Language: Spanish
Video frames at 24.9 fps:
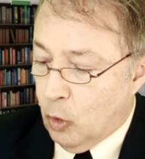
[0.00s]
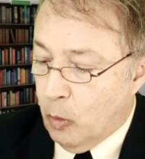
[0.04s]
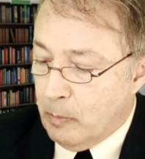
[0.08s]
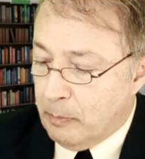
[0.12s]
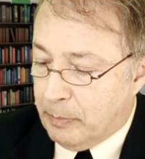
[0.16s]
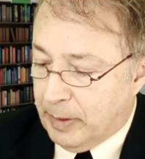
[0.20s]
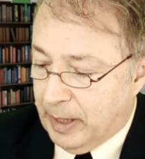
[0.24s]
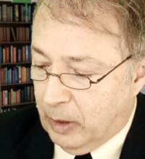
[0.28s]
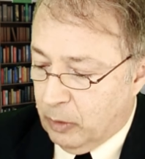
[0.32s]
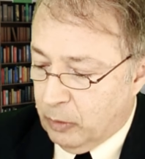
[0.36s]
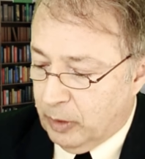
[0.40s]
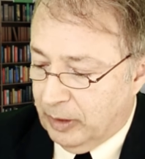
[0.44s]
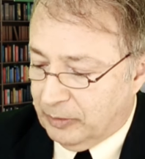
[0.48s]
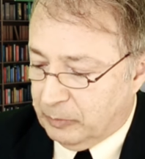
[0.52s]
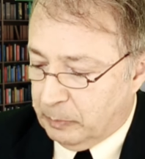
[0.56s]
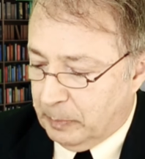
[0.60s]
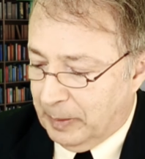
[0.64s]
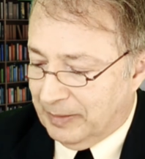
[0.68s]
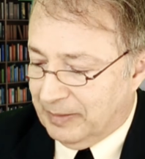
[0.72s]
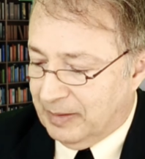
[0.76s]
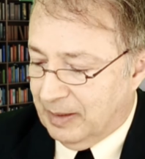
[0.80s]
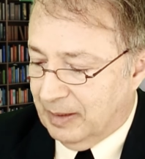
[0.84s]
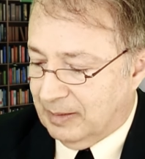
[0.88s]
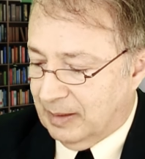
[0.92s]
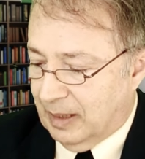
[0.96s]
compraron
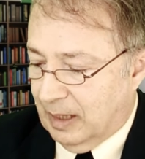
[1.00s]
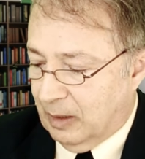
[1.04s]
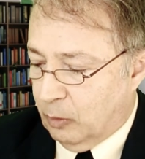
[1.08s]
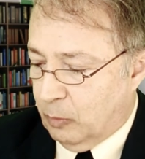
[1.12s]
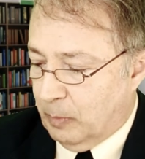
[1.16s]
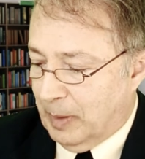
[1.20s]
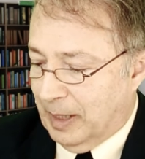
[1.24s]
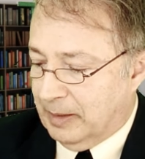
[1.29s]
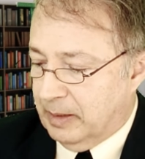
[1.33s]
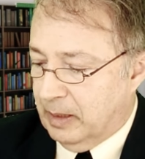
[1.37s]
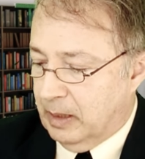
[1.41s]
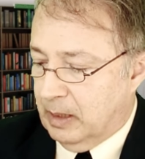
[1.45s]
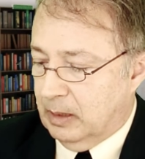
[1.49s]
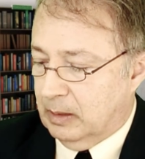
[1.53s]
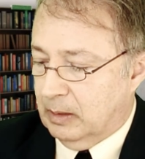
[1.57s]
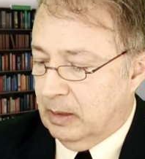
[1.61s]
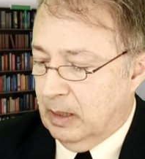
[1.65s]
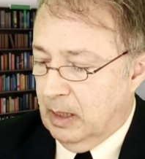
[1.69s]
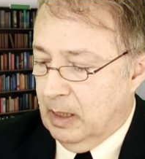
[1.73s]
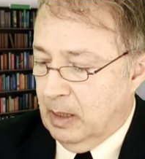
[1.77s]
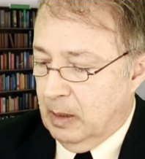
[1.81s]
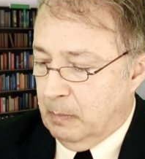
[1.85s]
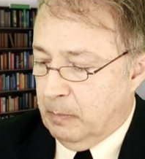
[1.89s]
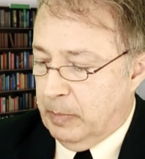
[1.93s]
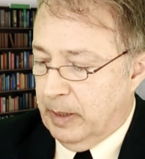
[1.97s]
especias aromáticas
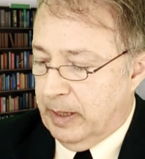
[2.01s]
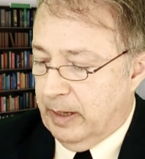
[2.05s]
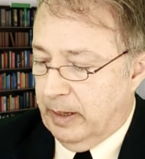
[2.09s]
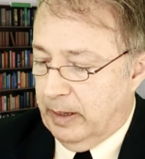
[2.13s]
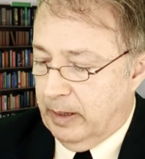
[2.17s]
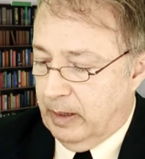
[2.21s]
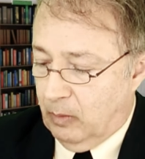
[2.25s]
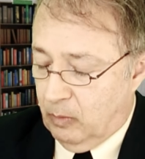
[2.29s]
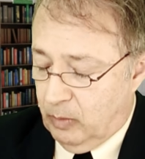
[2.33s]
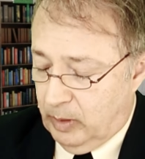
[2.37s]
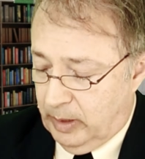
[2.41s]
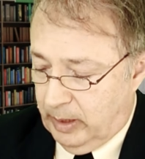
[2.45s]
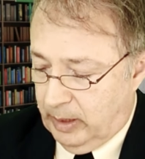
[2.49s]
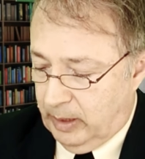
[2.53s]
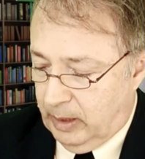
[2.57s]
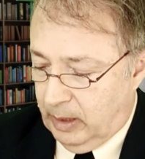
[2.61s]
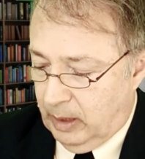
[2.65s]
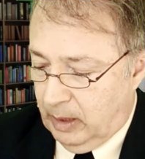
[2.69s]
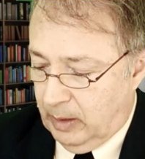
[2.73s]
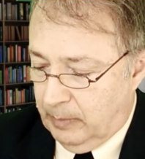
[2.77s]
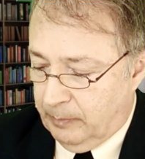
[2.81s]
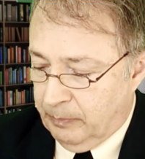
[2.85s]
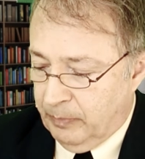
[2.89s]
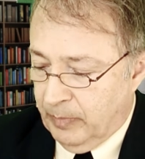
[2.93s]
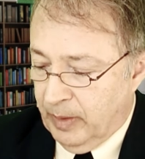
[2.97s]
para ir a
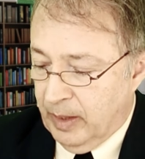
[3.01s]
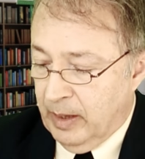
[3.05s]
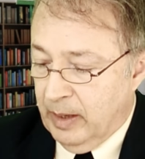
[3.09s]
ungirle.